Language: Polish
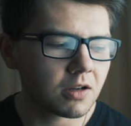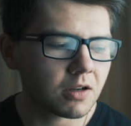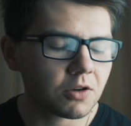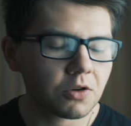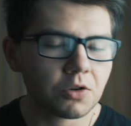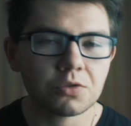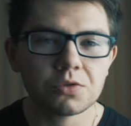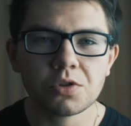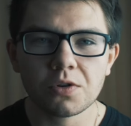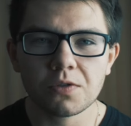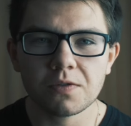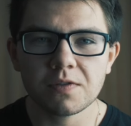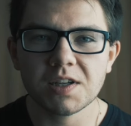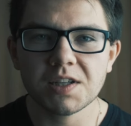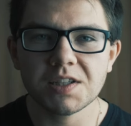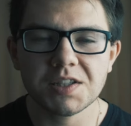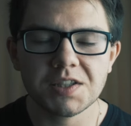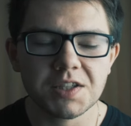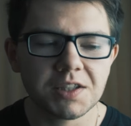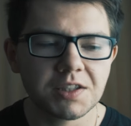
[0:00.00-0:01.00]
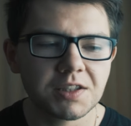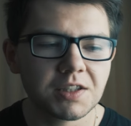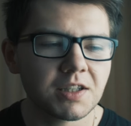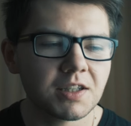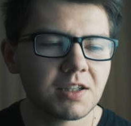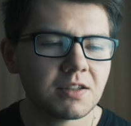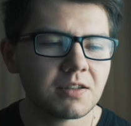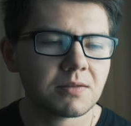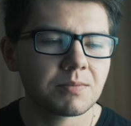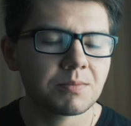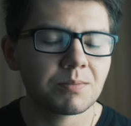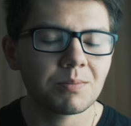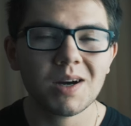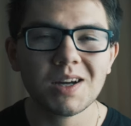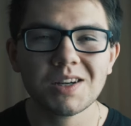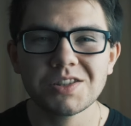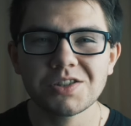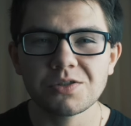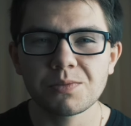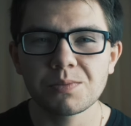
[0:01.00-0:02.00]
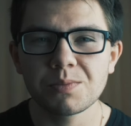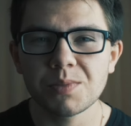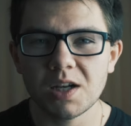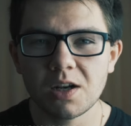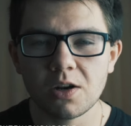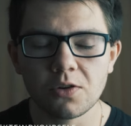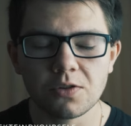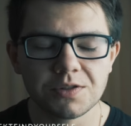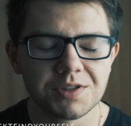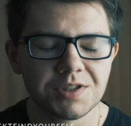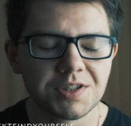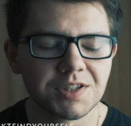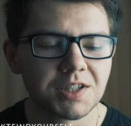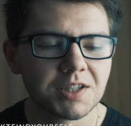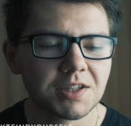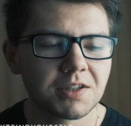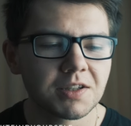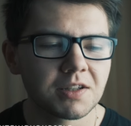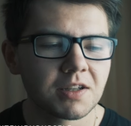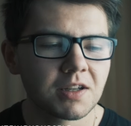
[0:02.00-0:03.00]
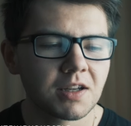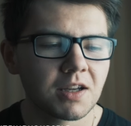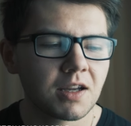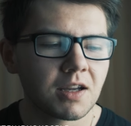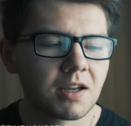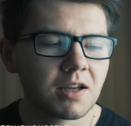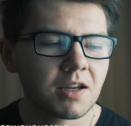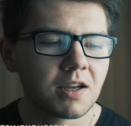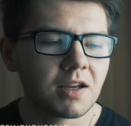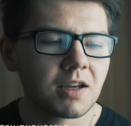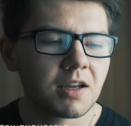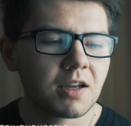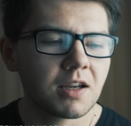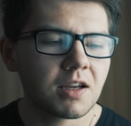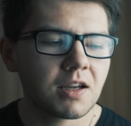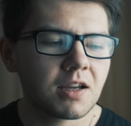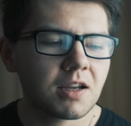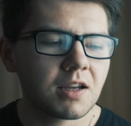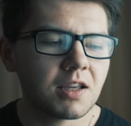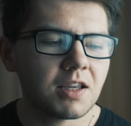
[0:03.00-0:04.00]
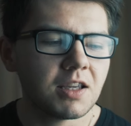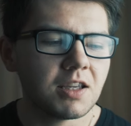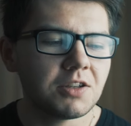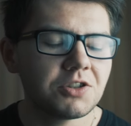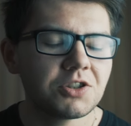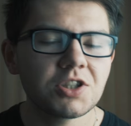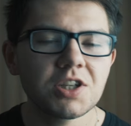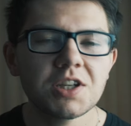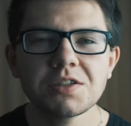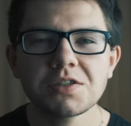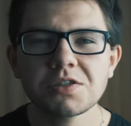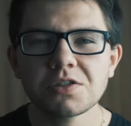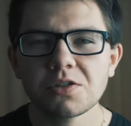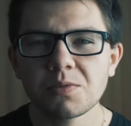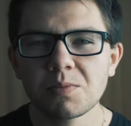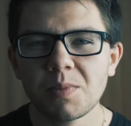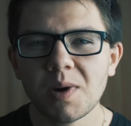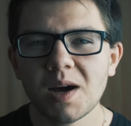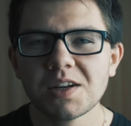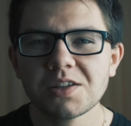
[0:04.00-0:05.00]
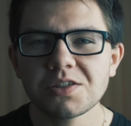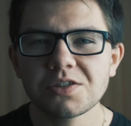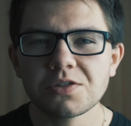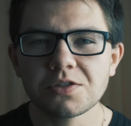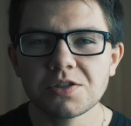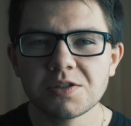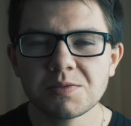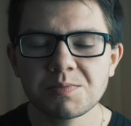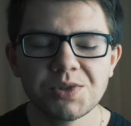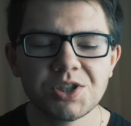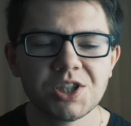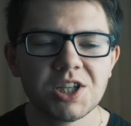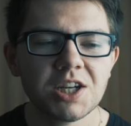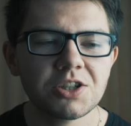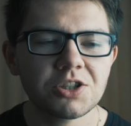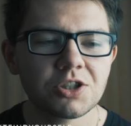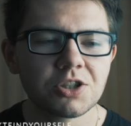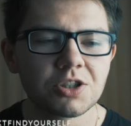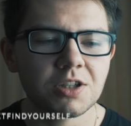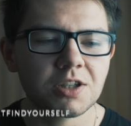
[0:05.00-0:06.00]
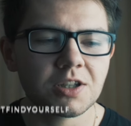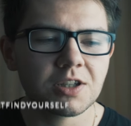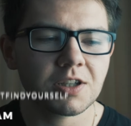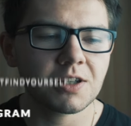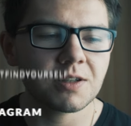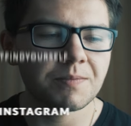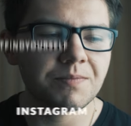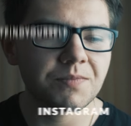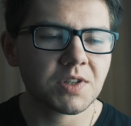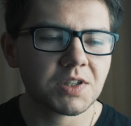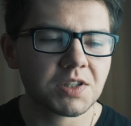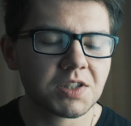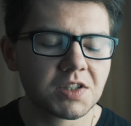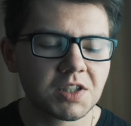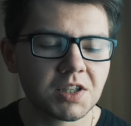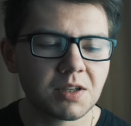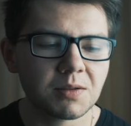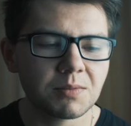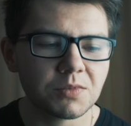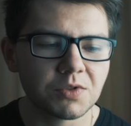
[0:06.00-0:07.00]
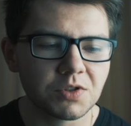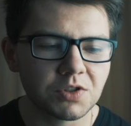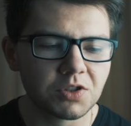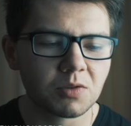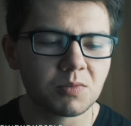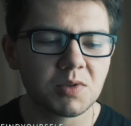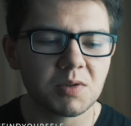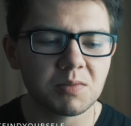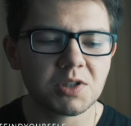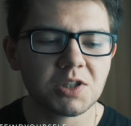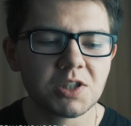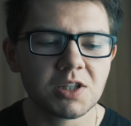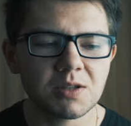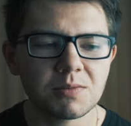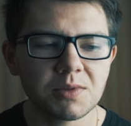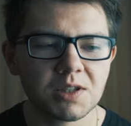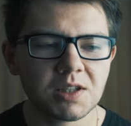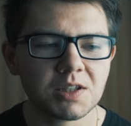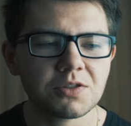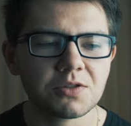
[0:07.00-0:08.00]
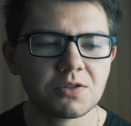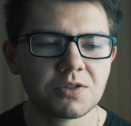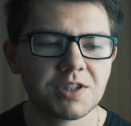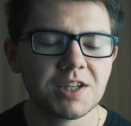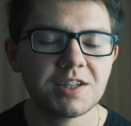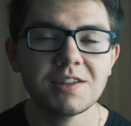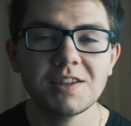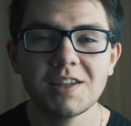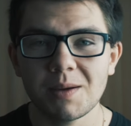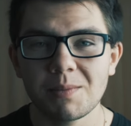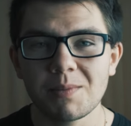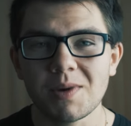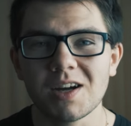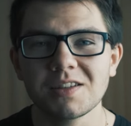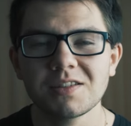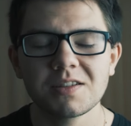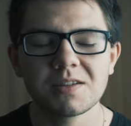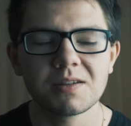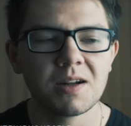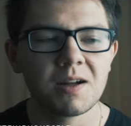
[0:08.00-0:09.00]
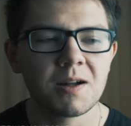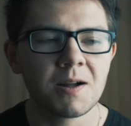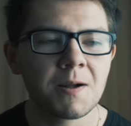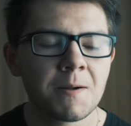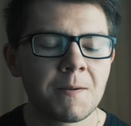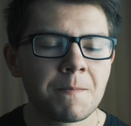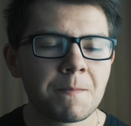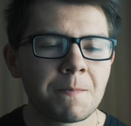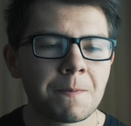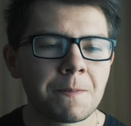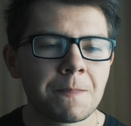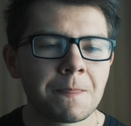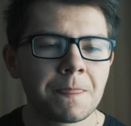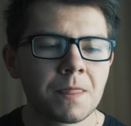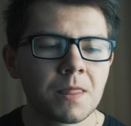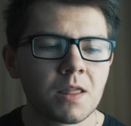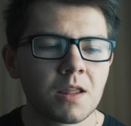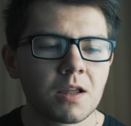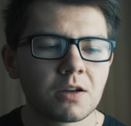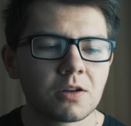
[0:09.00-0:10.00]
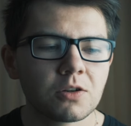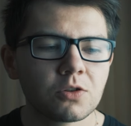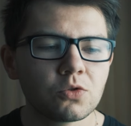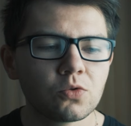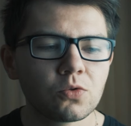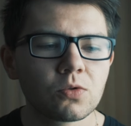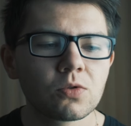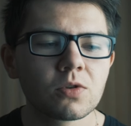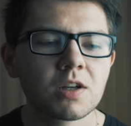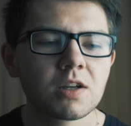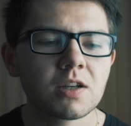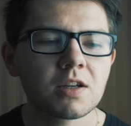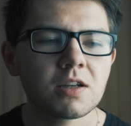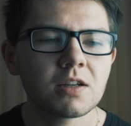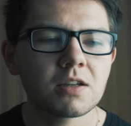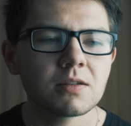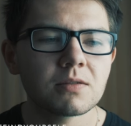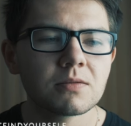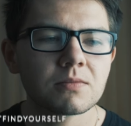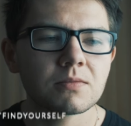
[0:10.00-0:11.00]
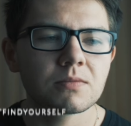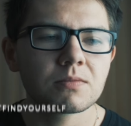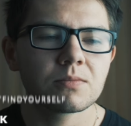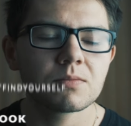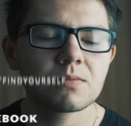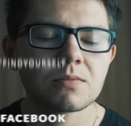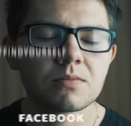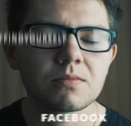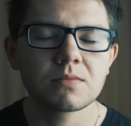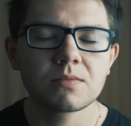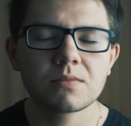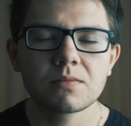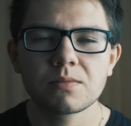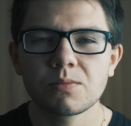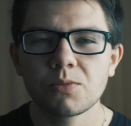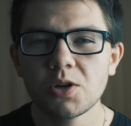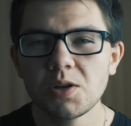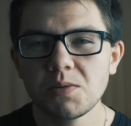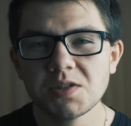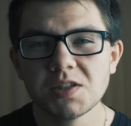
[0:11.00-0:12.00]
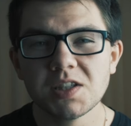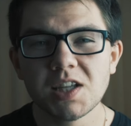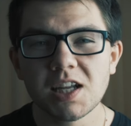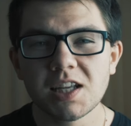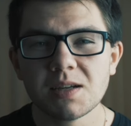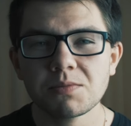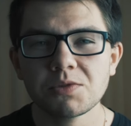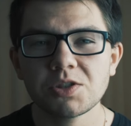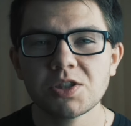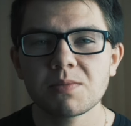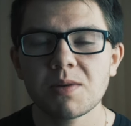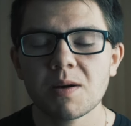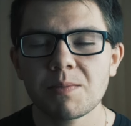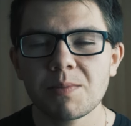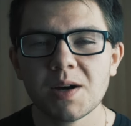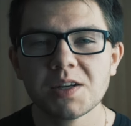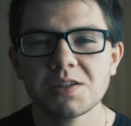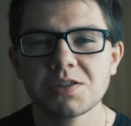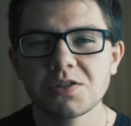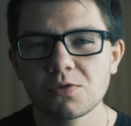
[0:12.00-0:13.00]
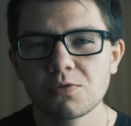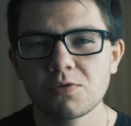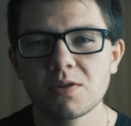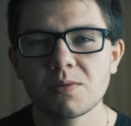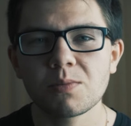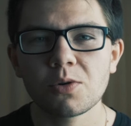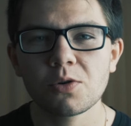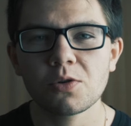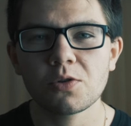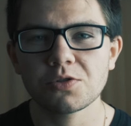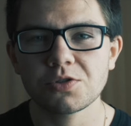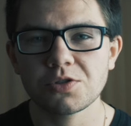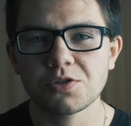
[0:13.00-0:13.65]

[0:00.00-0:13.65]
kontrowersyjny, bardzo mylący i często bardzo sprzeczny z tym, co my myślimy na co dzień temat, który moim zdaniem trzeba bardzo głęboko